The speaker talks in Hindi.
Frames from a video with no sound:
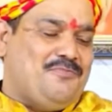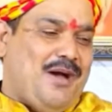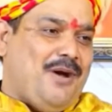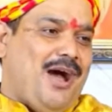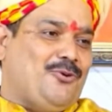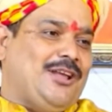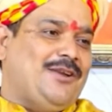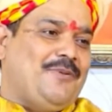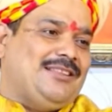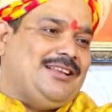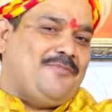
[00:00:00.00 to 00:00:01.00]
मामा आपको
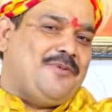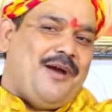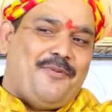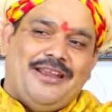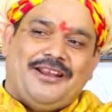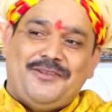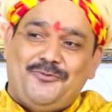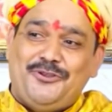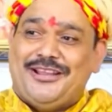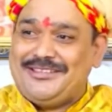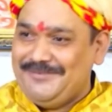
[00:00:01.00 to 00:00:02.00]
धन्यवाद आज आपने हमारी कड़ी
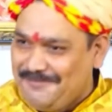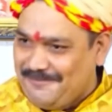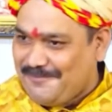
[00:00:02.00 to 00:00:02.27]
पूरी कर दी